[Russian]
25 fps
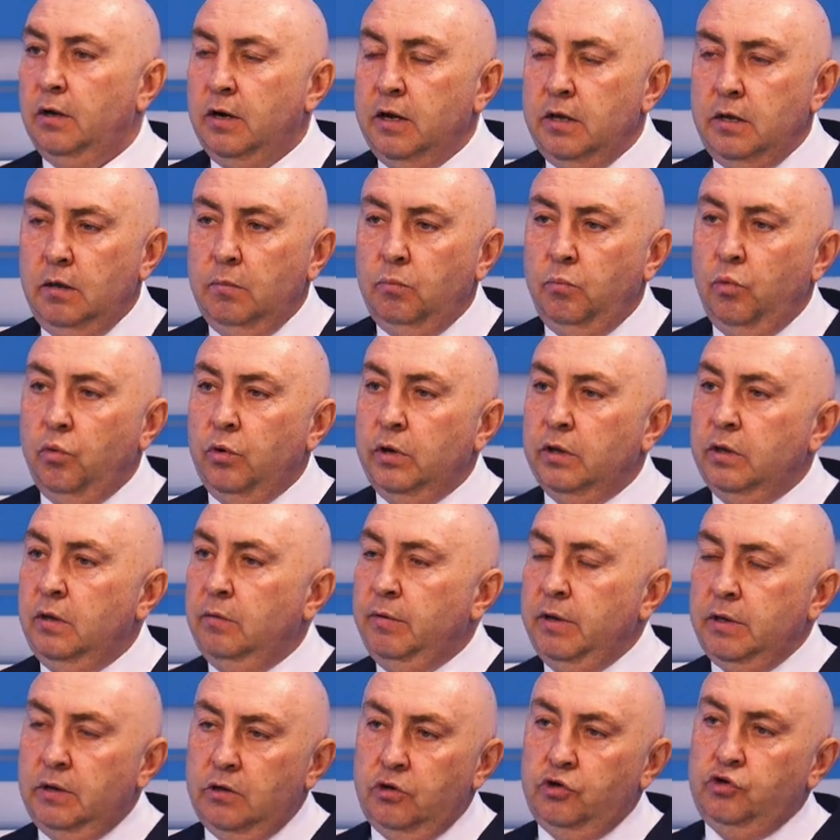Ради бога,
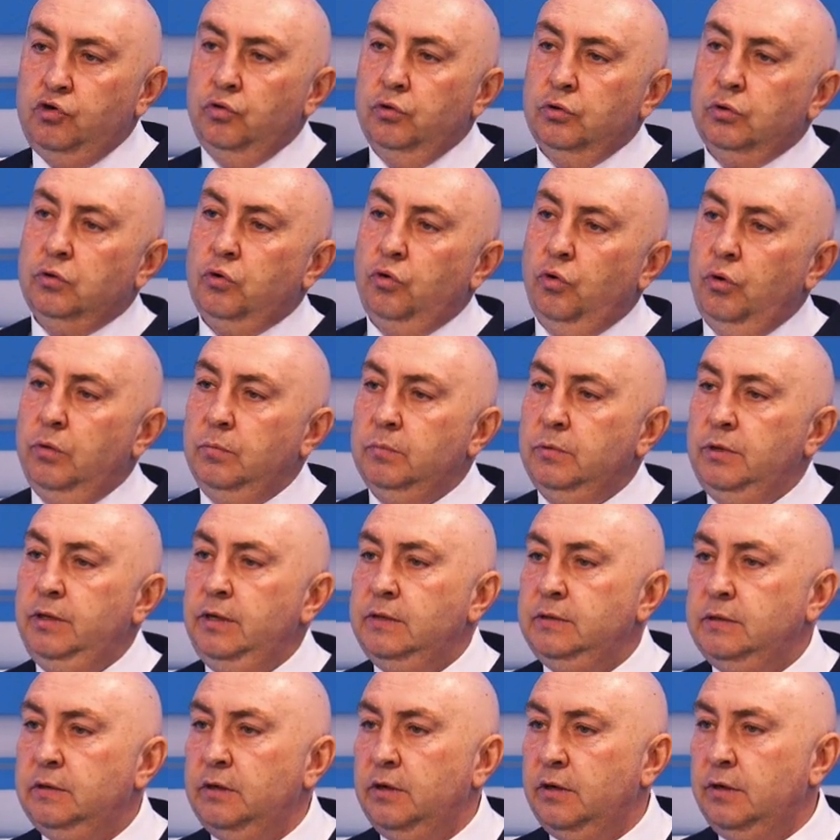давайте еще откроем
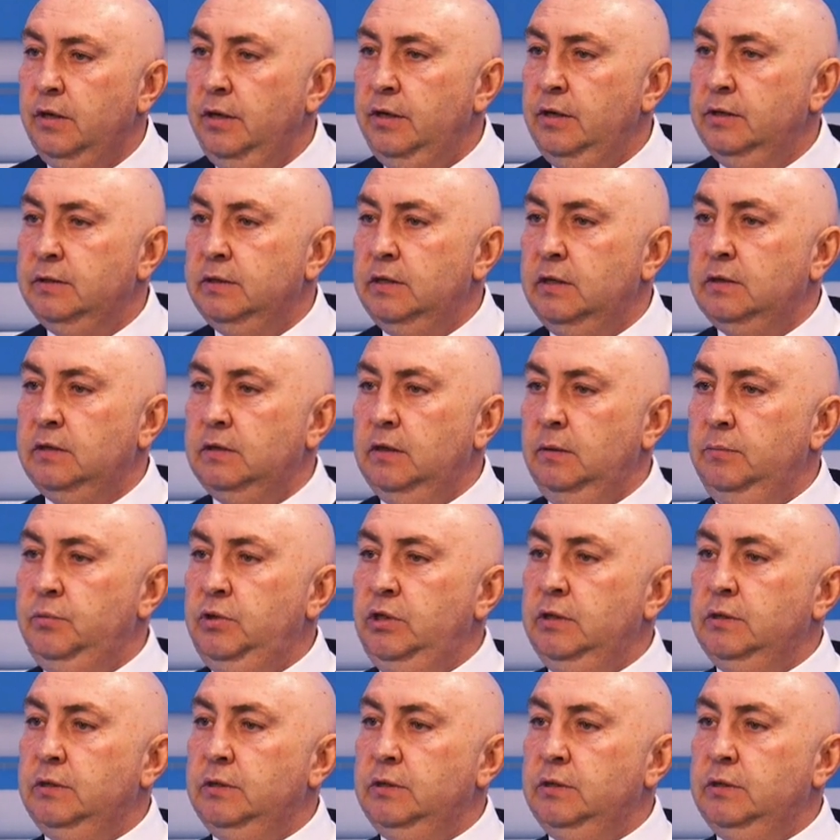10 организаций